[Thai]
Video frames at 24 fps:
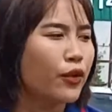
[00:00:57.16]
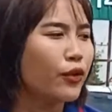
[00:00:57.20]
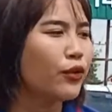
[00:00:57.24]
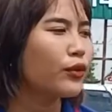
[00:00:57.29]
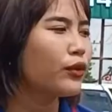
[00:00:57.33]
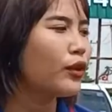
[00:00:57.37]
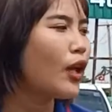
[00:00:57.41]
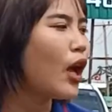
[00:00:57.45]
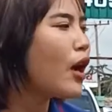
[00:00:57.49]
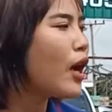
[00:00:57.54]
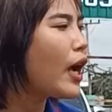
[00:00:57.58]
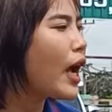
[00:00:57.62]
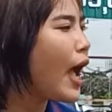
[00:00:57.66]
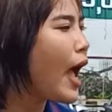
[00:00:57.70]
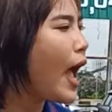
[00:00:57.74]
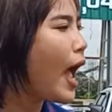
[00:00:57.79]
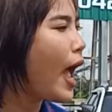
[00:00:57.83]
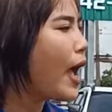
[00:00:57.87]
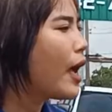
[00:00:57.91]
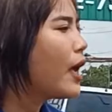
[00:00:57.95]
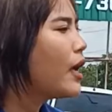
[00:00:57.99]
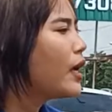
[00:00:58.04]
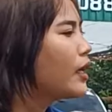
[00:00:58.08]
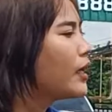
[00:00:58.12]
ถูกต้อง
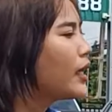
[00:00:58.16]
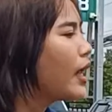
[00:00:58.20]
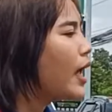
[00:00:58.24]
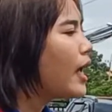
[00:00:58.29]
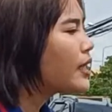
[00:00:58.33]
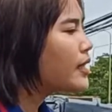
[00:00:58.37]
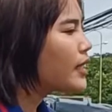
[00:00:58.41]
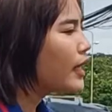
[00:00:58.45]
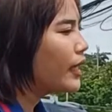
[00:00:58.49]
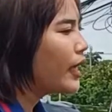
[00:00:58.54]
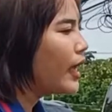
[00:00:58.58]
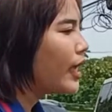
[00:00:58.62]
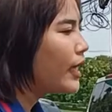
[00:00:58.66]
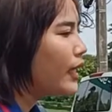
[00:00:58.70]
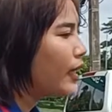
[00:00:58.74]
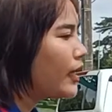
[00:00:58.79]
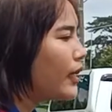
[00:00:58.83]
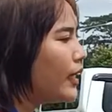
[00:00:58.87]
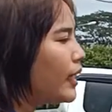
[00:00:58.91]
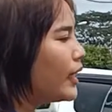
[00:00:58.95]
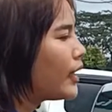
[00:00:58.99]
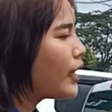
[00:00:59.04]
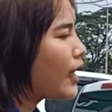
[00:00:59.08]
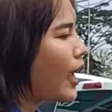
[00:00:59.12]
ค่ะ ถ้าสังเกต
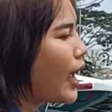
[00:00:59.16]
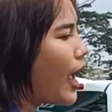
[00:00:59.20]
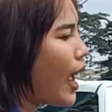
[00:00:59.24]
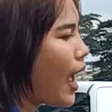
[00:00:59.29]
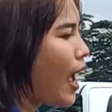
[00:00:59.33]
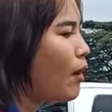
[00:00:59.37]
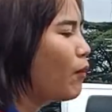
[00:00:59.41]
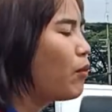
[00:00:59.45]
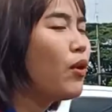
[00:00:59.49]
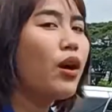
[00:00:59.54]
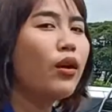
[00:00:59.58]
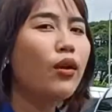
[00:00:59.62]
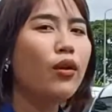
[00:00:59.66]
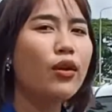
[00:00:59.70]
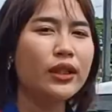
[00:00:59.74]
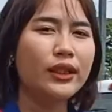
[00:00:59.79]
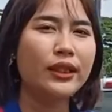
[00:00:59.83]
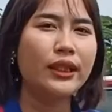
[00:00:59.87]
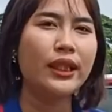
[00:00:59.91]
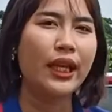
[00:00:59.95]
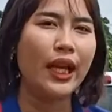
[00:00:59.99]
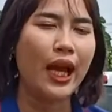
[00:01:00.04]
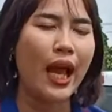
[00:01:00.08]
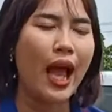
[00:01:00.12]
ดีๆนะคะ พวกรถ
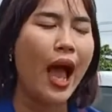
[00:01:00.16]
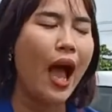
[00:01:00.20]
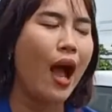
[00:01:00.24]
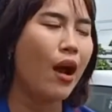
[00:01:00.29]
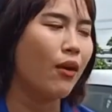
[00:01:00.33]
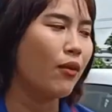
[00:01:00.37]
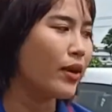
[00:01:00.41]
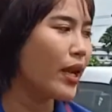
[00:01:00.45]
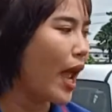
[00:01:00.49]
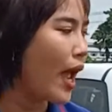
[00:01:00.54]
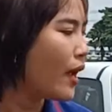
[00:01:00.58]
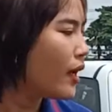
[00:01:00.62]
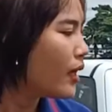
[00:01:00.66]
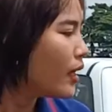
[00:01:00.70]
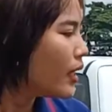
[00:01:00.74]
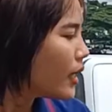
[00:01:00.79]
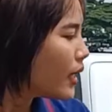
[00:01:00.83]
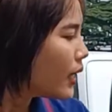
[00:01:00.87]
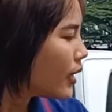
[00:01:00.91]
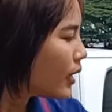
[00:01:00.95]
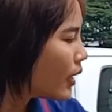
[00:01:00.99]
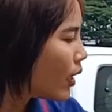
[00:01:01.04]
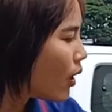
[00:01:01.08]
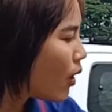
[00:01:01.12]
สีขาวเนี่ย
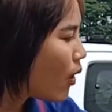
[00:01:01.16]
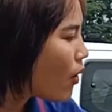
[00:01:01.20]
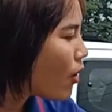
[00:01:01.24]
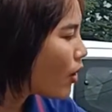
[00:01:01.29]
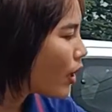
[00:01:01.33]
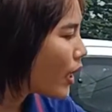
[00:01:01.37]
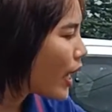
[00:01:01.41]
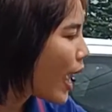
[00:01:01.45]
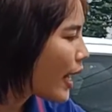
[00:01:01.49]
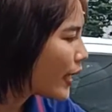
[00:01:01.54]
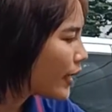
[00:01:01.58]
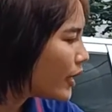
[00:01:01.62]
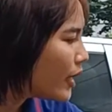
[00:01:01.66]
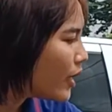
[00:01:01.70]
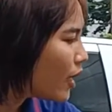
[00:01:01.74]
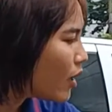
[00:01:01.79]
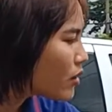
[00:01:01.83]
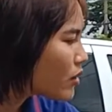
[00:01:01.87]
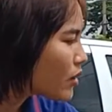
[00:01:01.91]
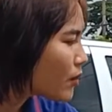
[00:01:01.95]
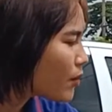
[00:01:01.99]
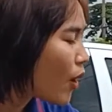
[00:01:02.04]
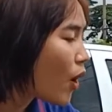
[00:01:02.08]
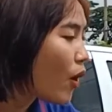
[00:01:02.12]
โอกาสที่
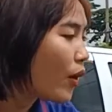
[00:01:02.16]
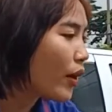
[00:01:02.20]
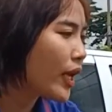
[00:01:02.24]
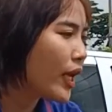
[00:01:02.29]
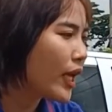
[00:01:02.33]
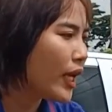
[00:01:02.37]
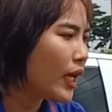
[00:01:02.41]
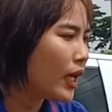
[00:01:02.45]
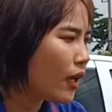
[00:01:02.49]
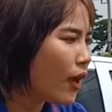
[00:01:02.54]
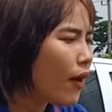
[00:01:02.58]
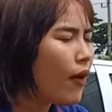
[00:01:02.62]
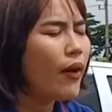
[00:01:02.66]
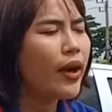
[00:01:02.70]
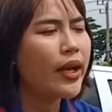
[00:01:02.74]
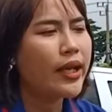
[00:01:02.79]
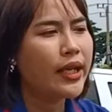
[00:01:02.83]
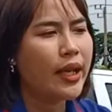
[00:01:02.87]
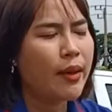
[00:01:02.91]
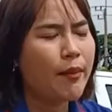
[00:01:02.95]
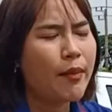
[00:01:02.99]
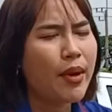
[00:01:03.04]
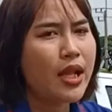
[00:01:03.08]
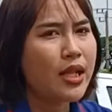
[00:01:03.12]
เราจะมองเห็นรอย
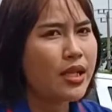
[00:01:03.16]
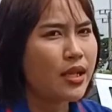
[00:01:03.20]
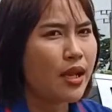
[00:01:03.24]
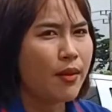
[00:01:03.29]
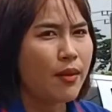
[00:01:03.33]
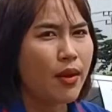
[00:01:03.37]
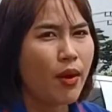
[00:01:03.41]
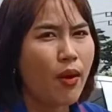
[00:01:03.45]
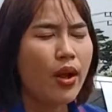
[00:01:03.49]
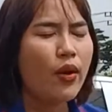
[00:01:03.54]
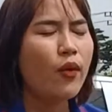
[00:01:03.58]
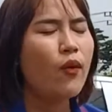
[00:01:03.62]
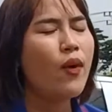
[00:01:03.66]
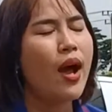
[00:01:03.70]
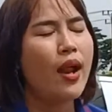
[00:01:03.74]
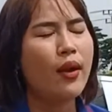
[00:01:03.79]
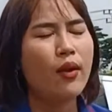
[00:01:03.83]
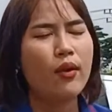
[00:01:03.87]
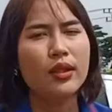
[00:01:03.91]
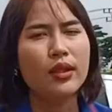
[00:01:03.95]
เนี่ย มันจะน้อยกว่า